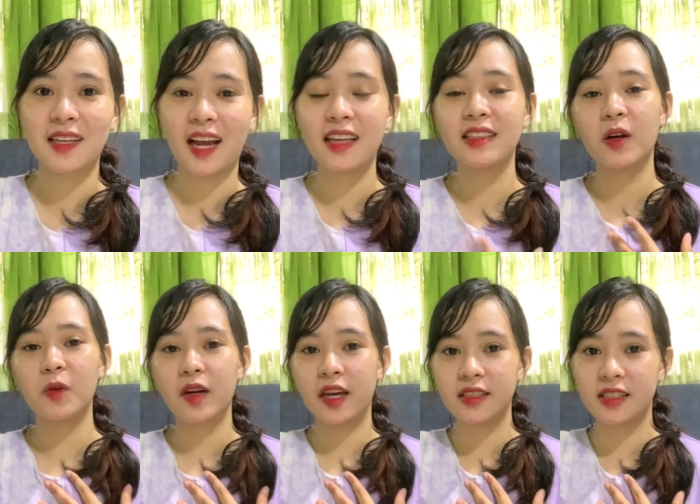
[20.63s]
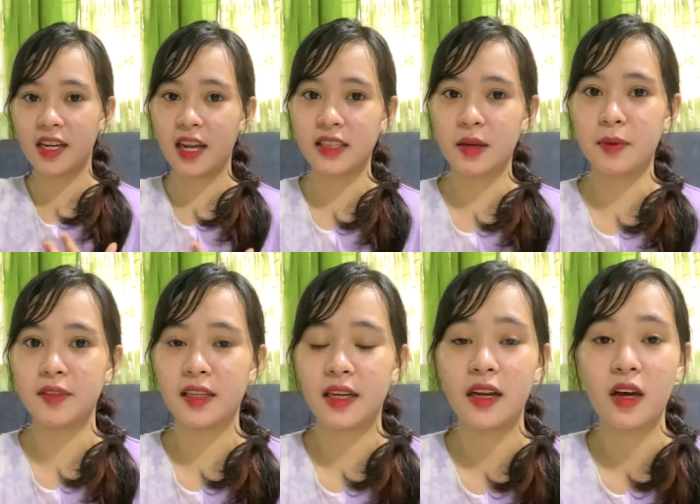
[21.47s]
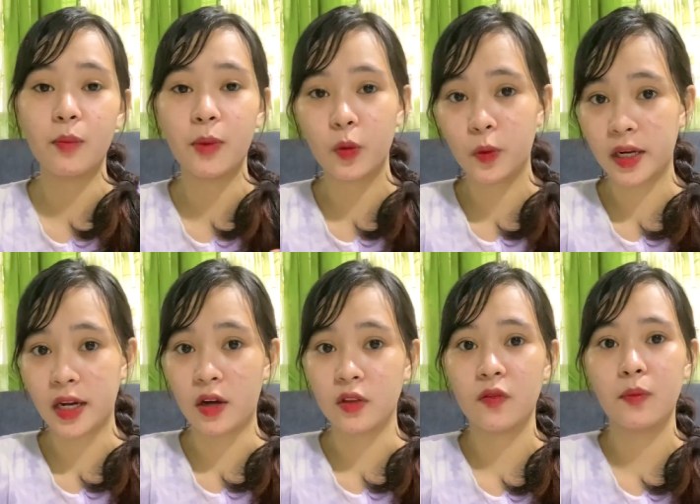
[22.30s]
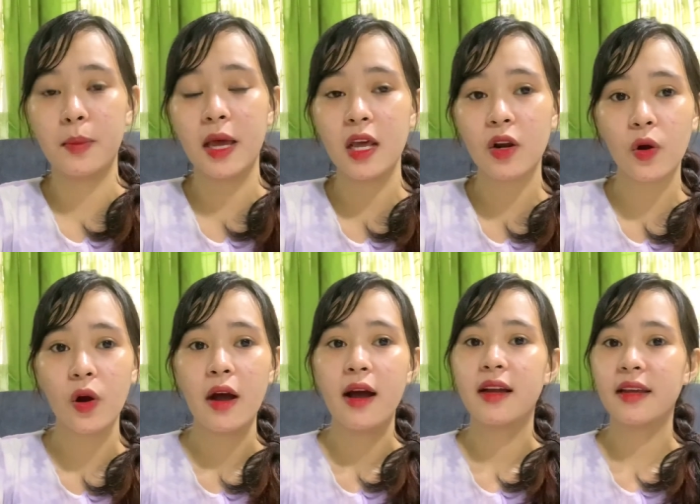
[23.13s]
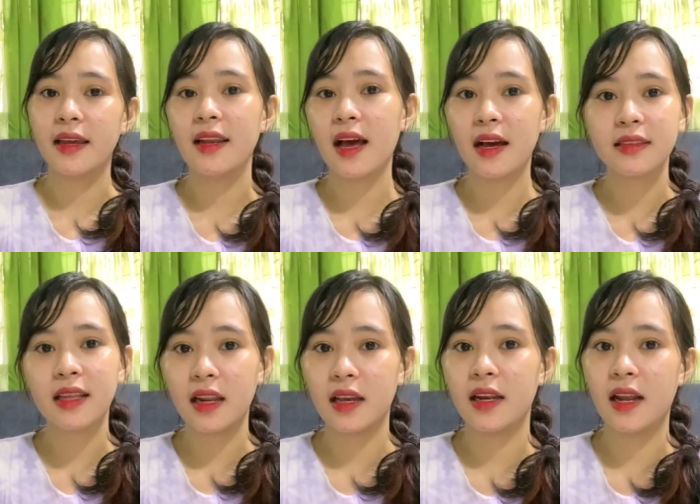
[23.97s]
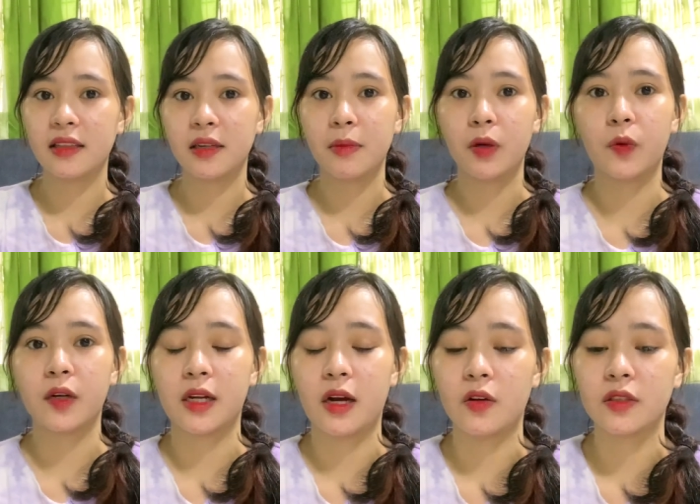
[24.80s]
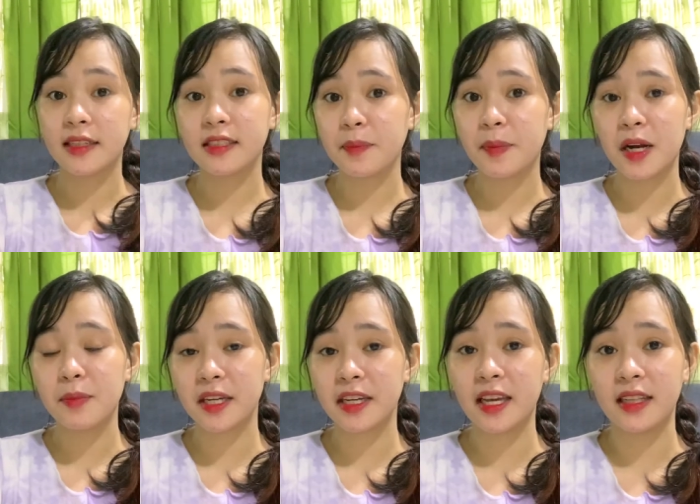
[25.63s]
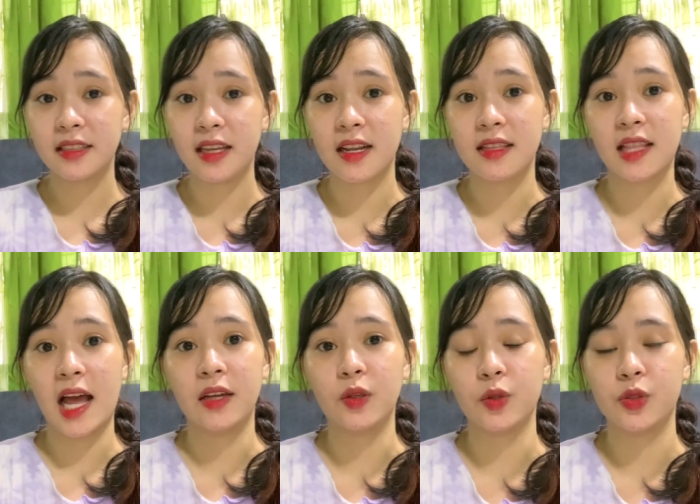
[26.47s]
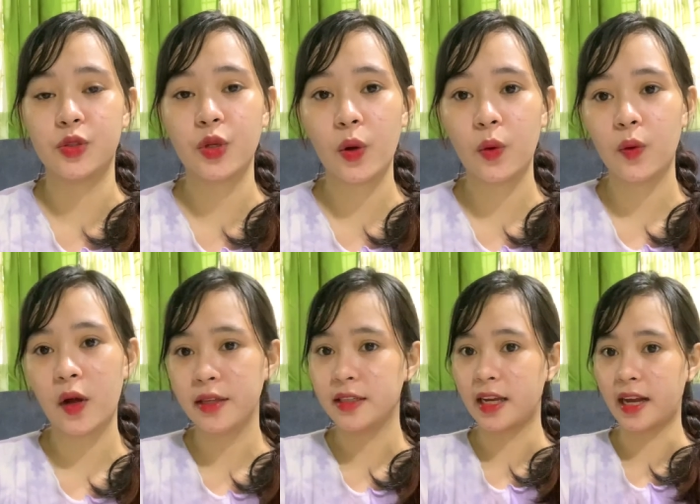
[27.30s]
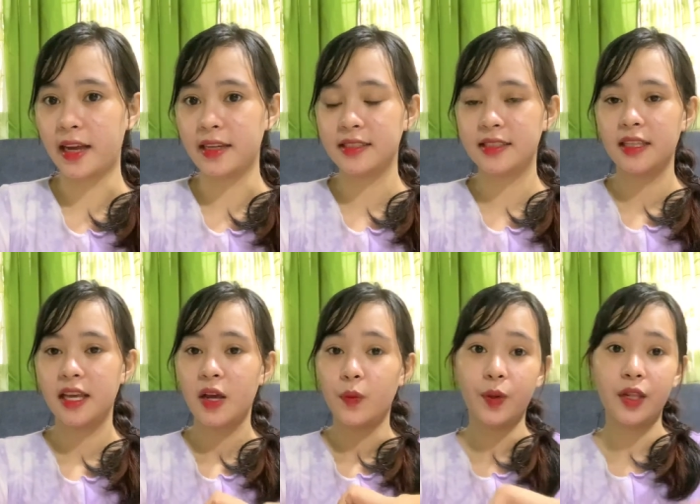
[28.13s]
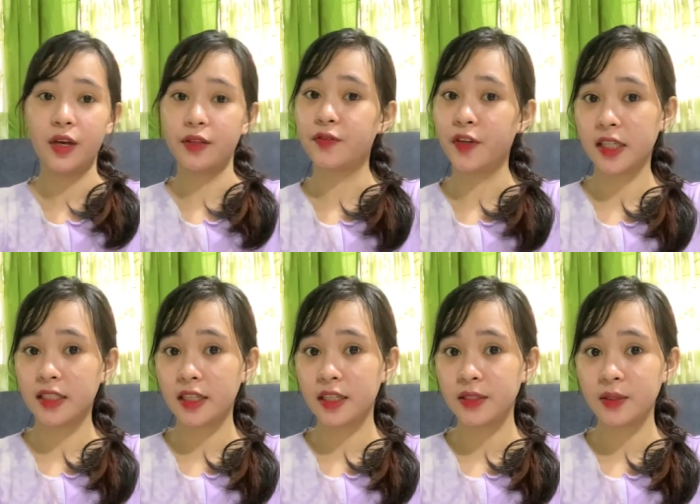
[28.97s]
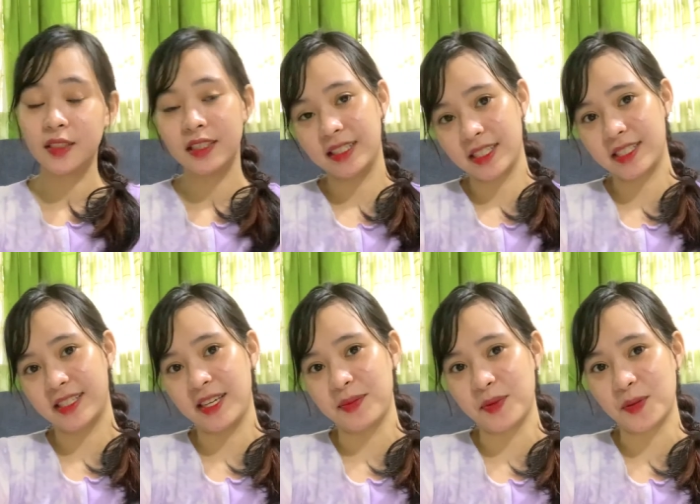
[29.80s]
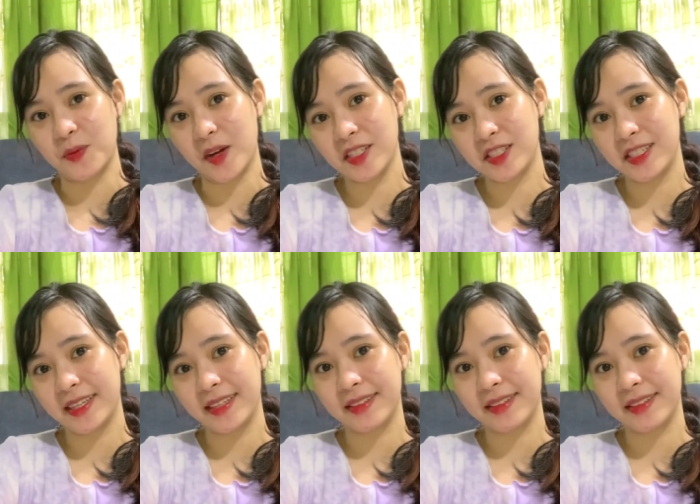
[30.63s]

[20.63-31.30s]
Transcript: Kahit ako guys, tinatamad rin ako mag-workout. Pero, kailangan talaga natin mag-workout. Kasi para maging healthy rin tayo. So, ayan na guys Without further ado, just keep on watching.